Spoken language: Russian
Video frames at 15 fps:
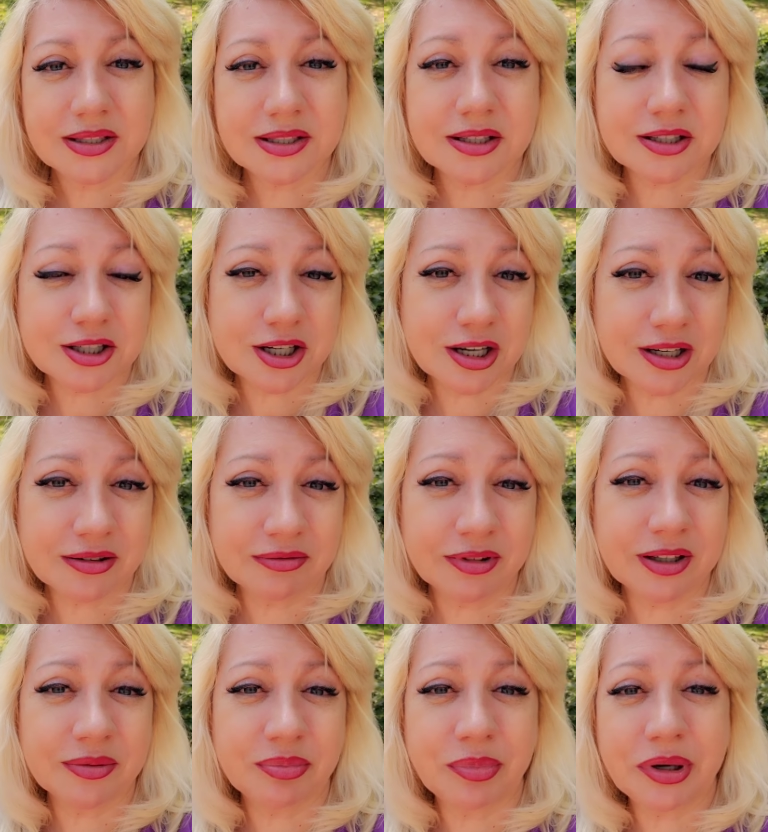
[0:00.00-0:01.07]
Слышали
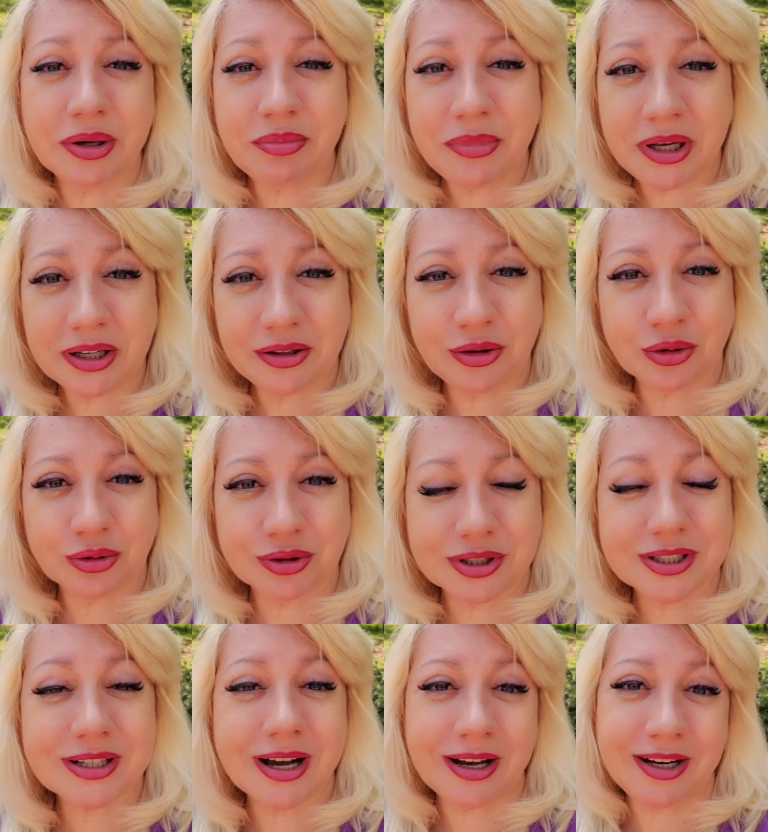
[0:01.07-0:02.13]
вы примету
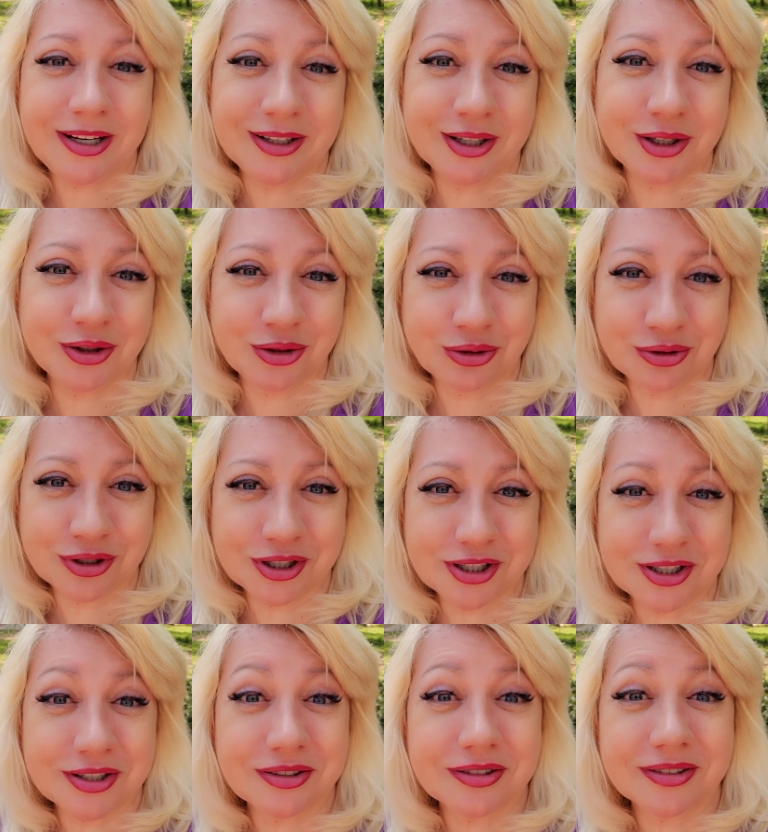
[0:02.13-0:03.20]
«С калиной
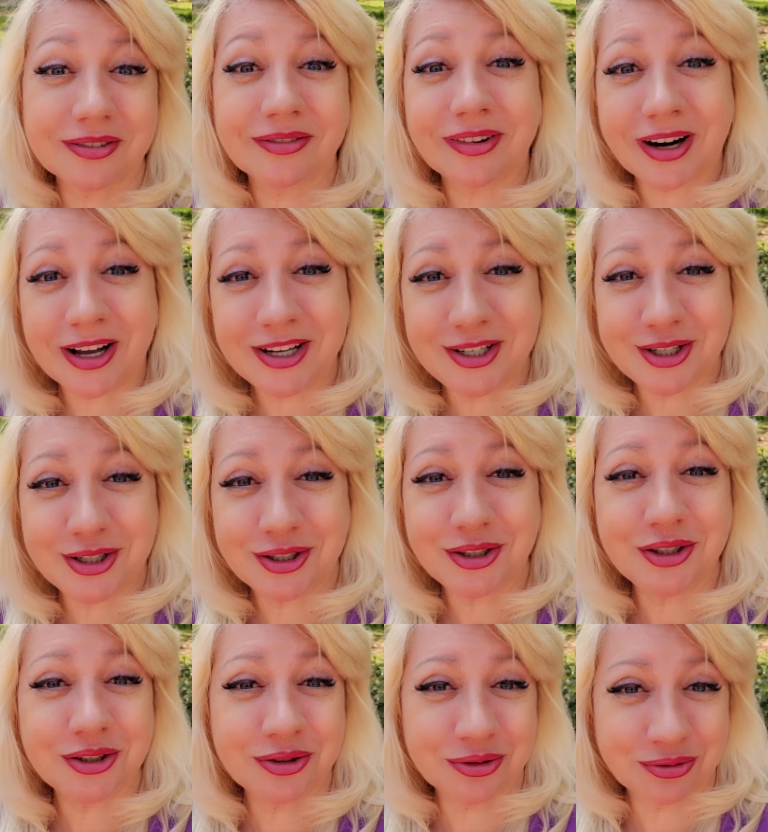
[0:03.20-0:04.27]
дружишь, врач
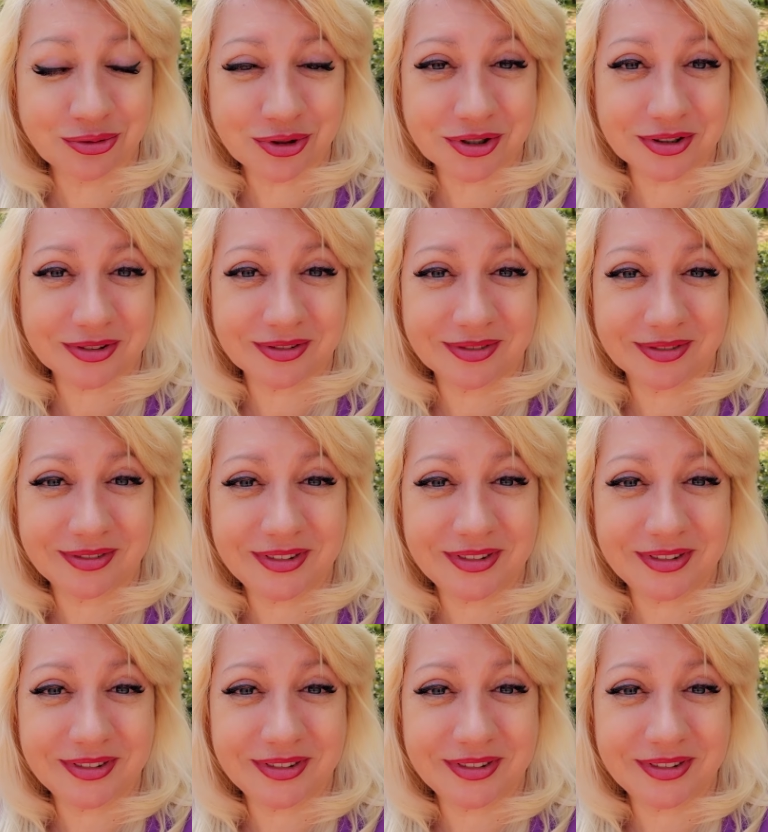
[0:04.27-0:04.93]
не нужен».